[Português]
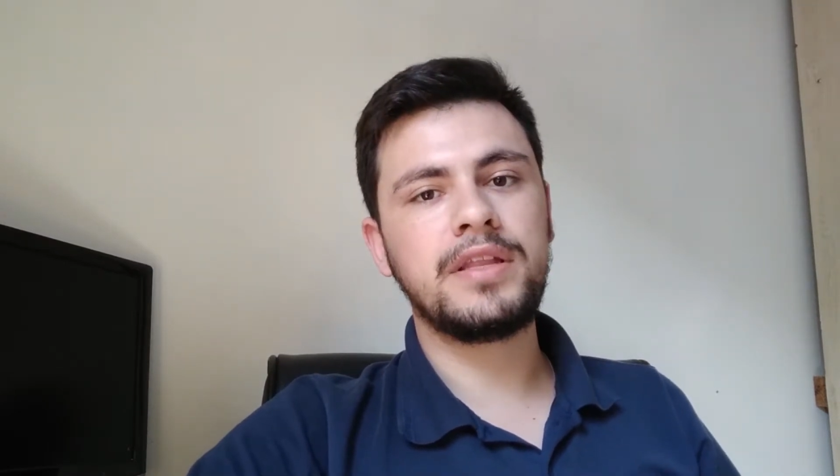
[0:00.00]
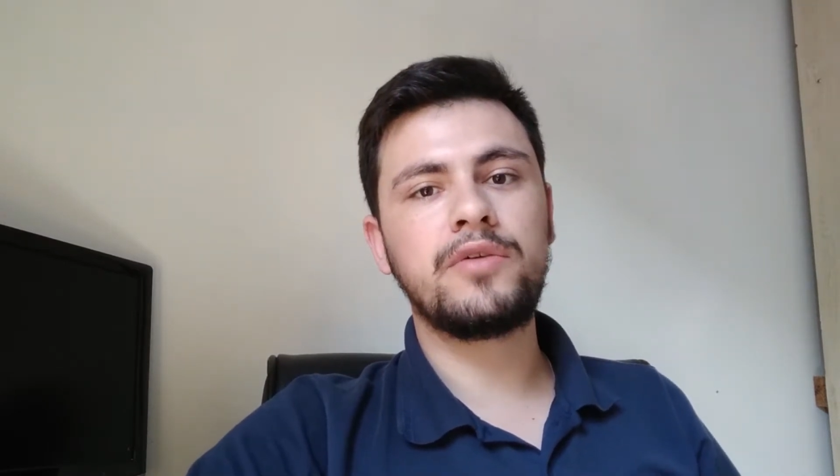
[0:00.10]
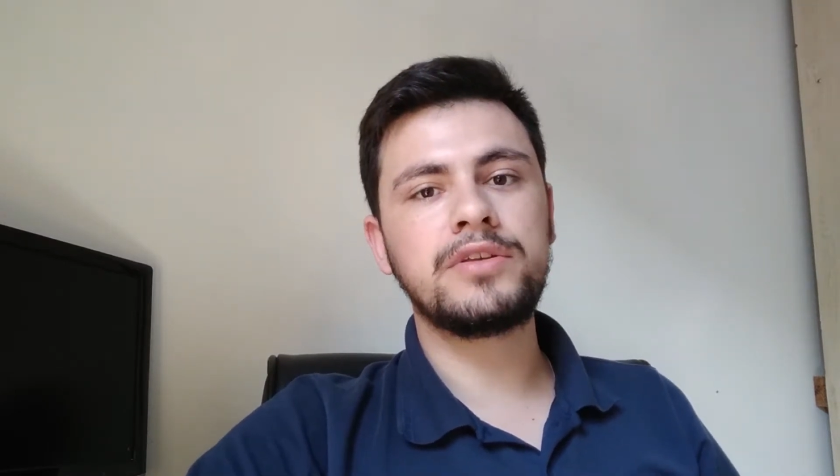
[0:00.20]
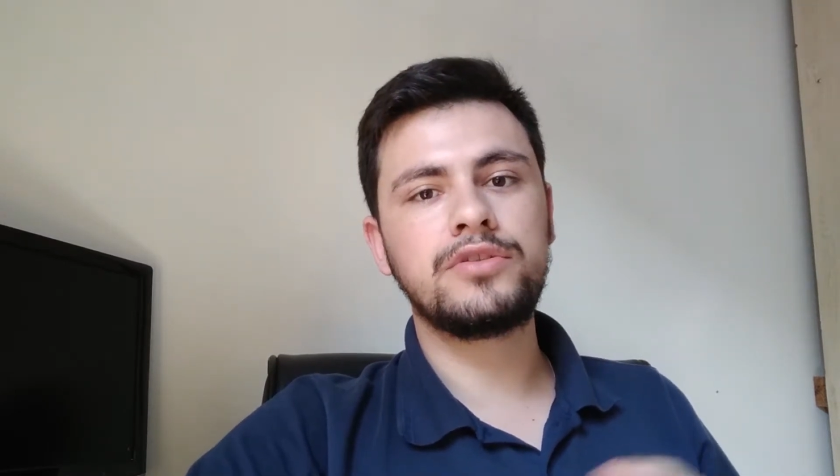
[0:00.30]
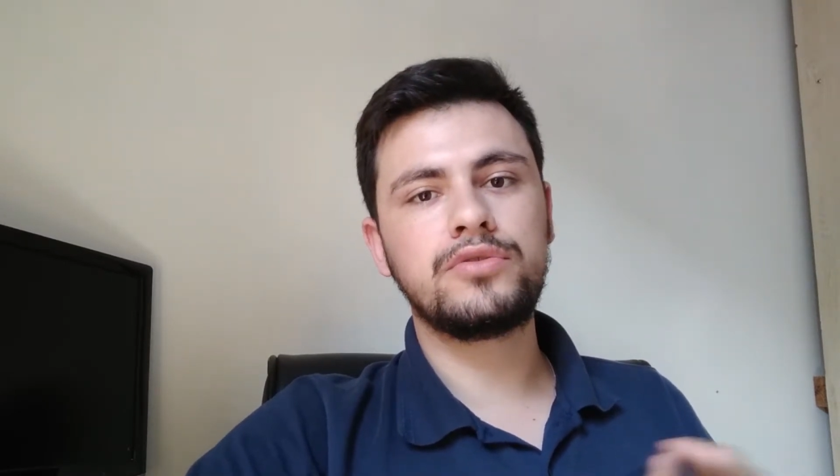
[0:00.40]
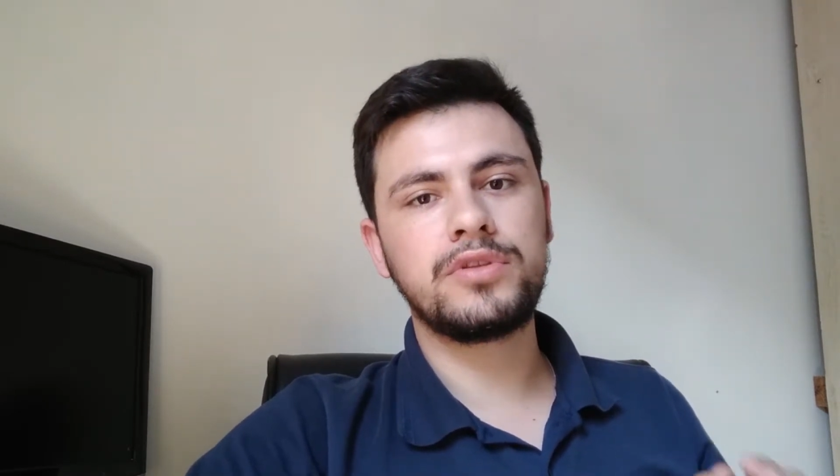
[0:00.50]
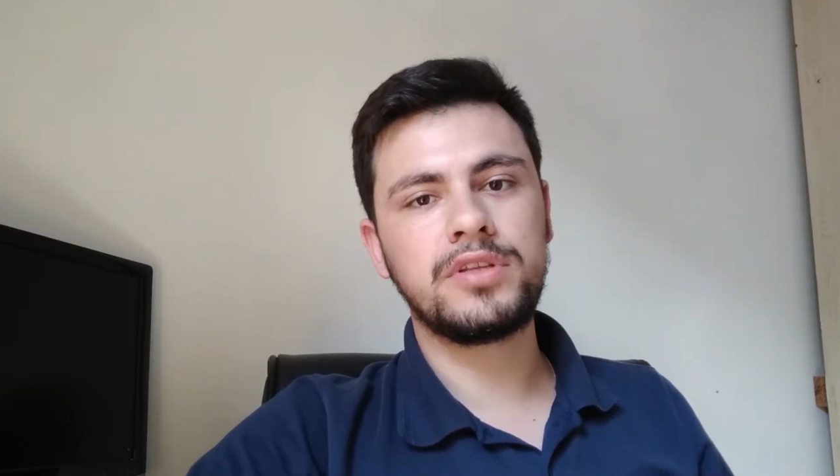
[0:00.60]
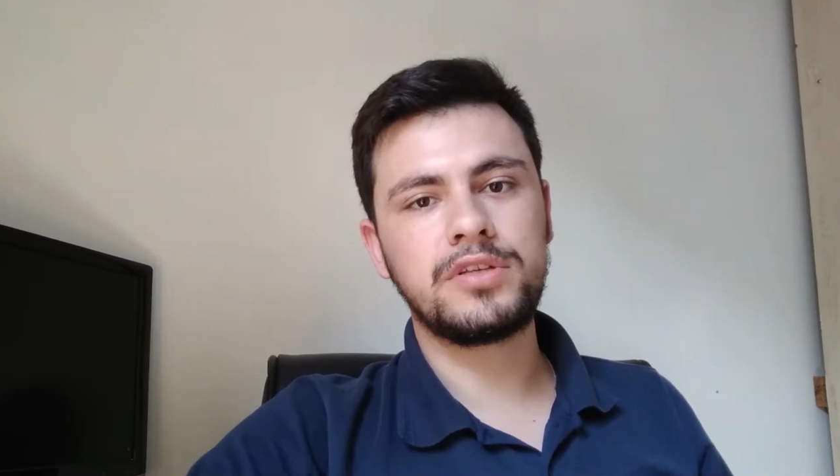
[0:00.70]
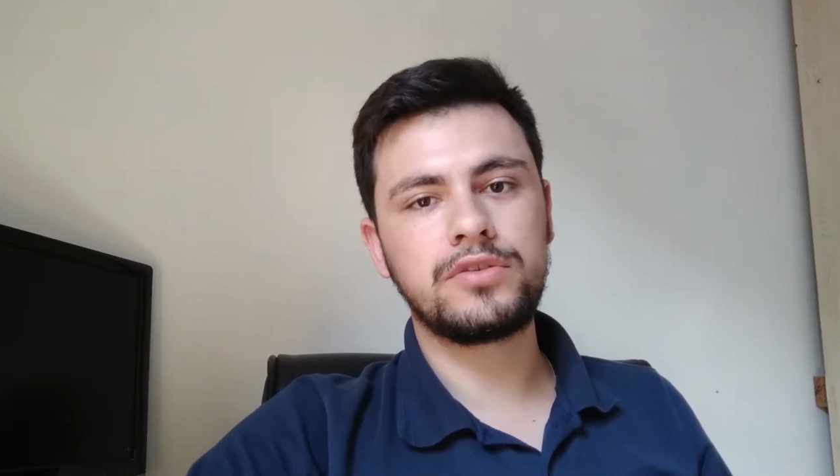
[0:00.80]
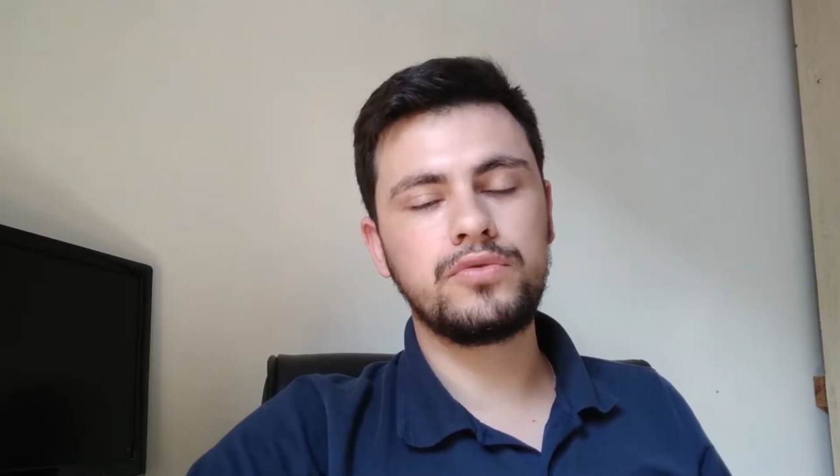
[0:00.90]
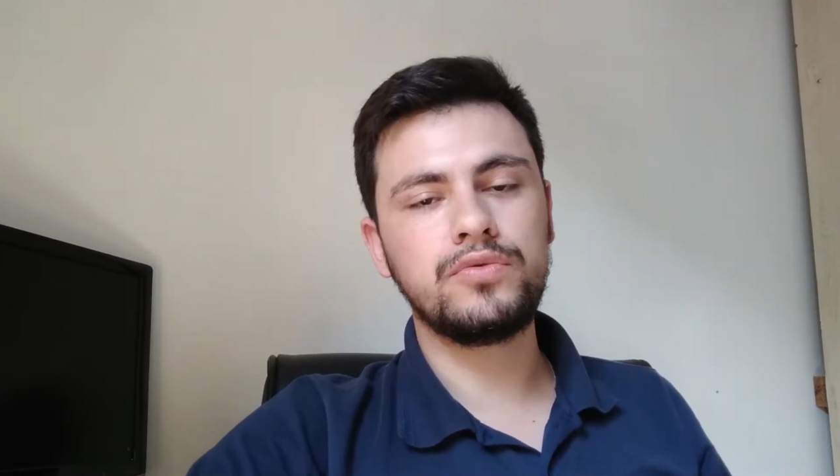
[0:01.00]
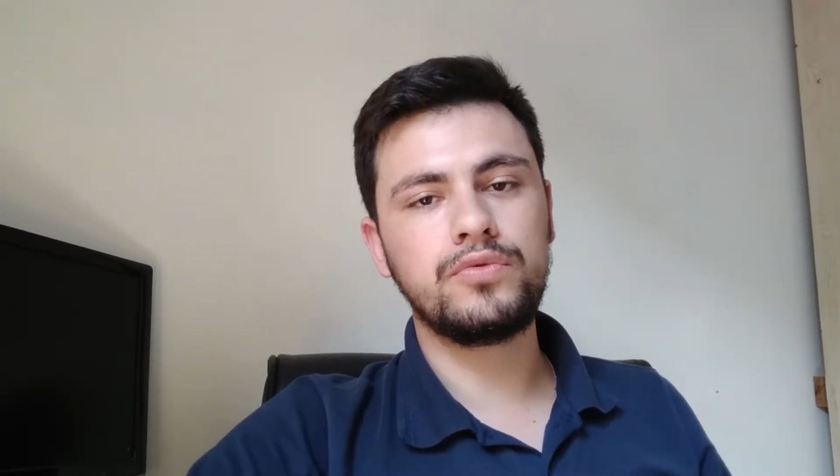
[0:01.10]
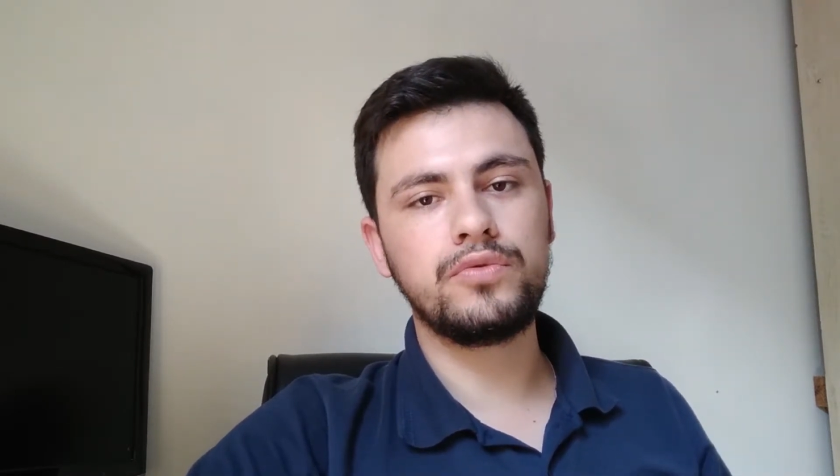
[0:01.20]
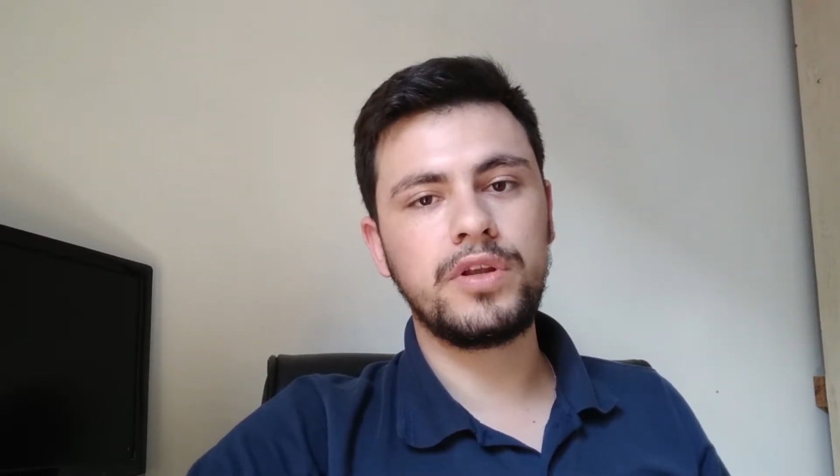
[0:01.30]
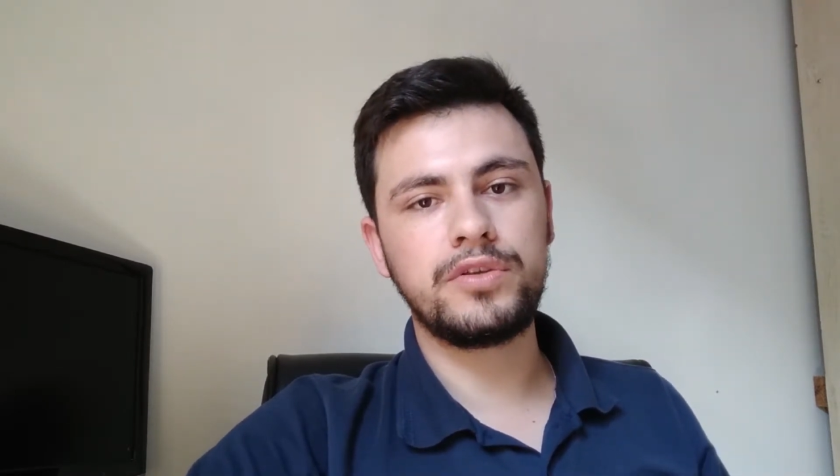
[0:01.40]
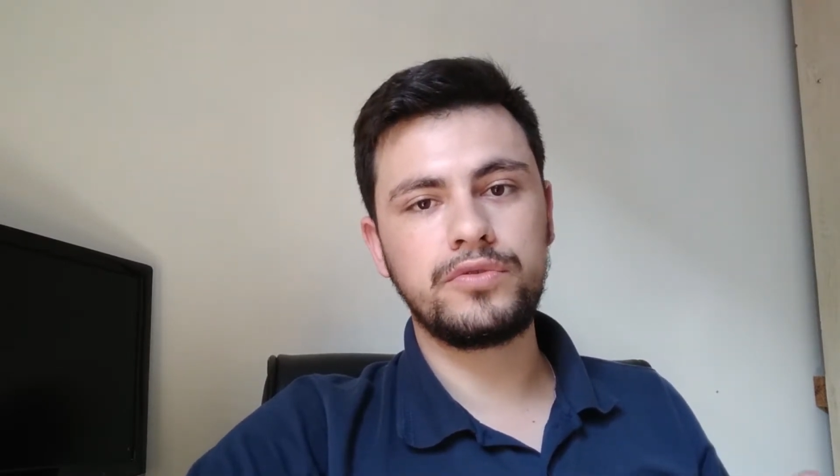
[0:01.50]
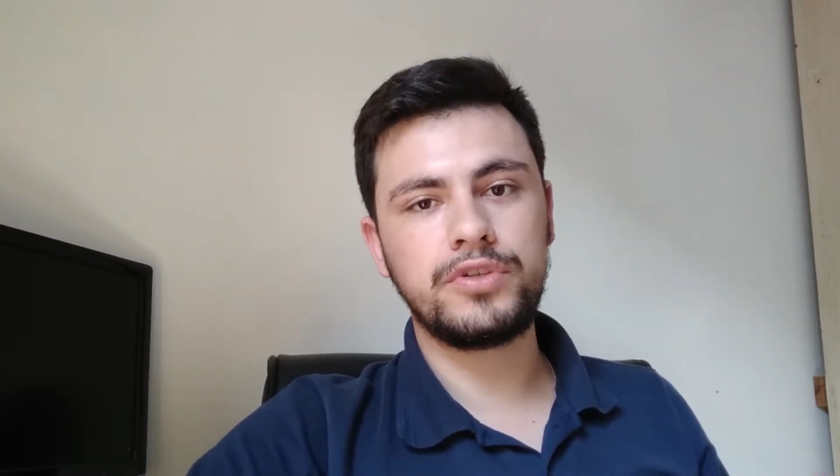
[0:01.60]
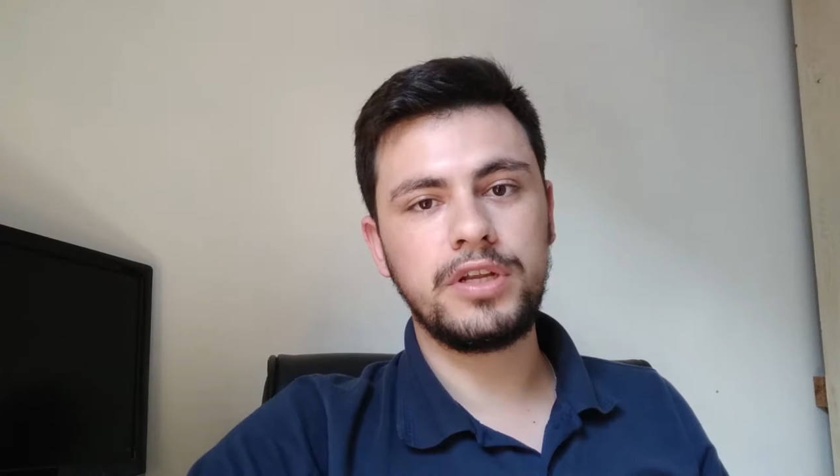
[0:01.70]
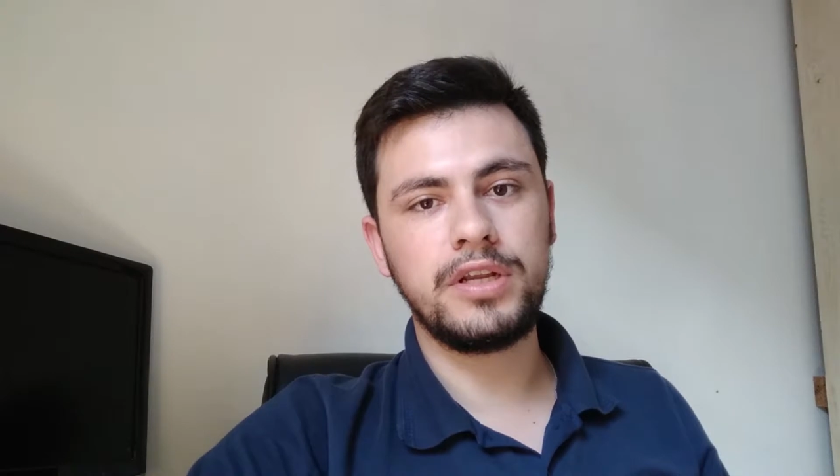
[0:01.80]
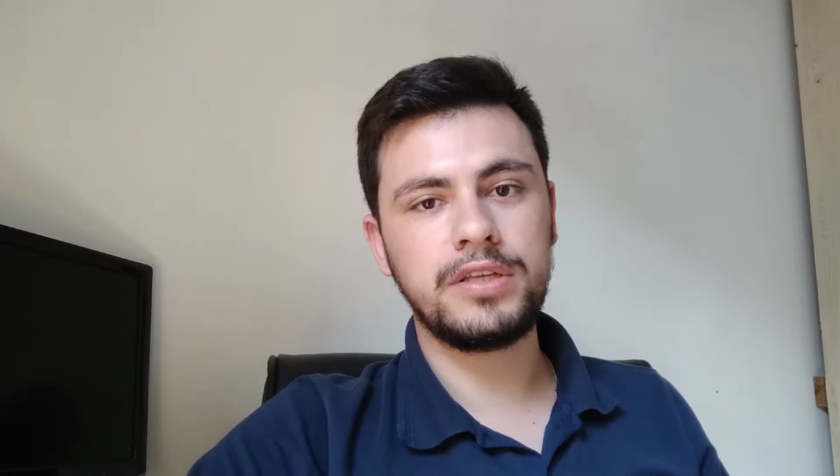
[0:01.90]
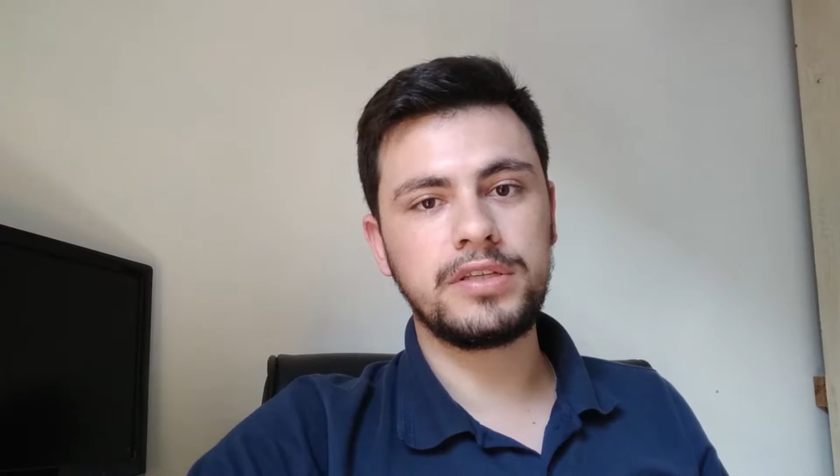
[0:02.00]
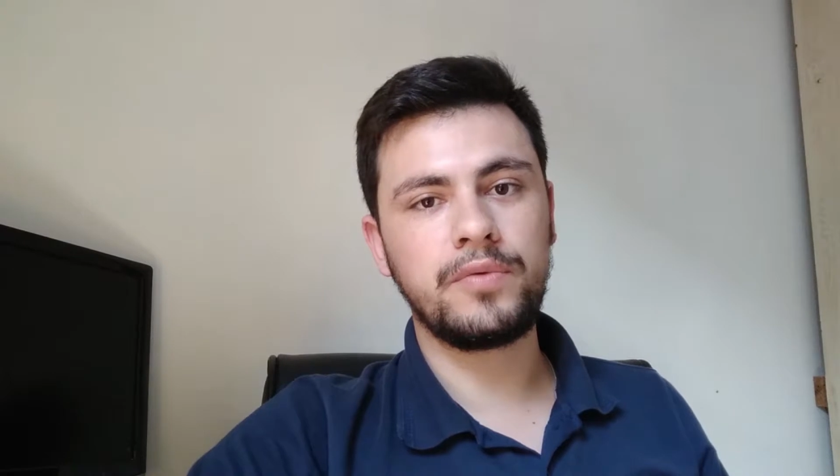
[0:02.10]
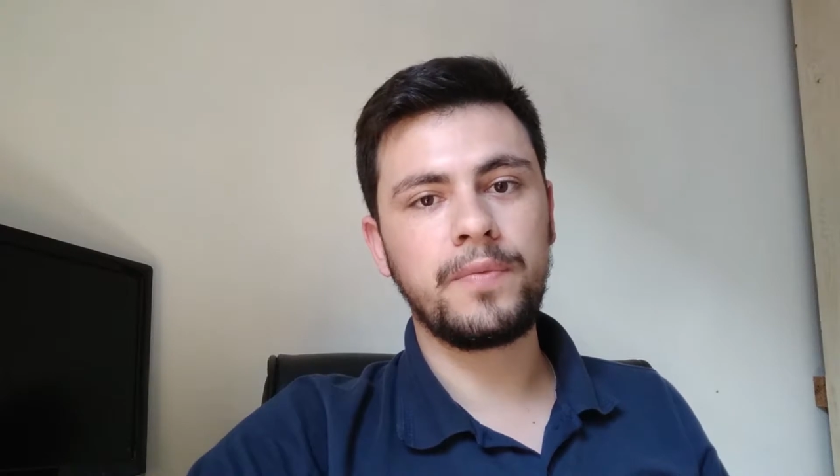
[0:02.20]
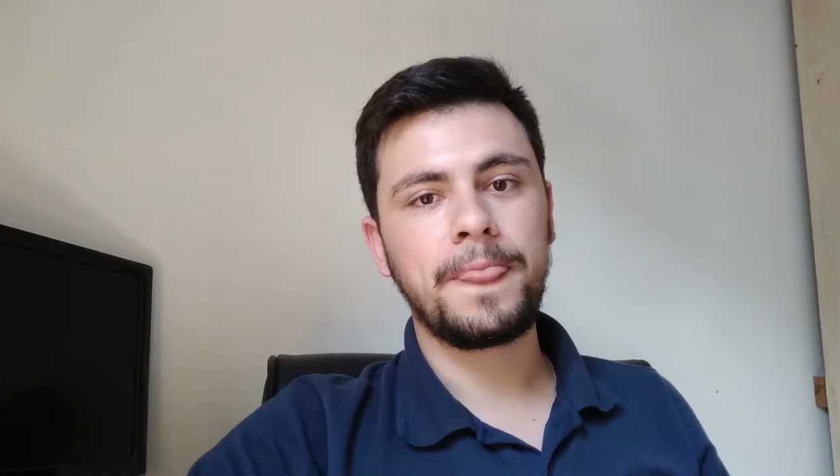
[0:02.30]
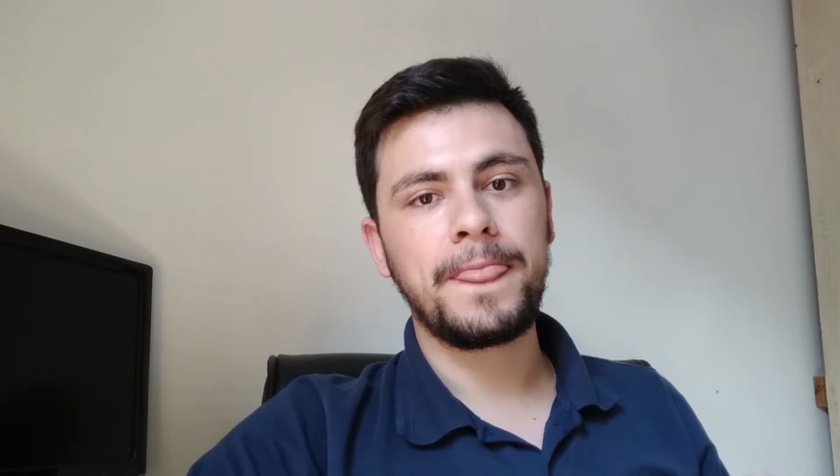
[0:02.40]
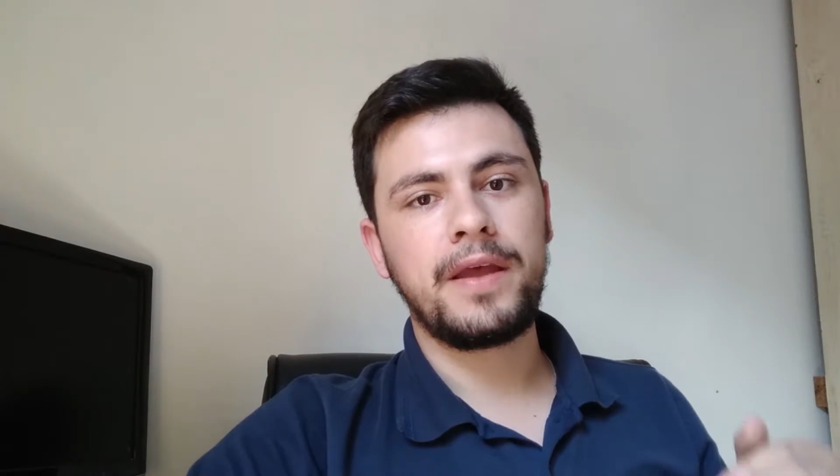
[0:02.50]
quase todas as culturas utilizam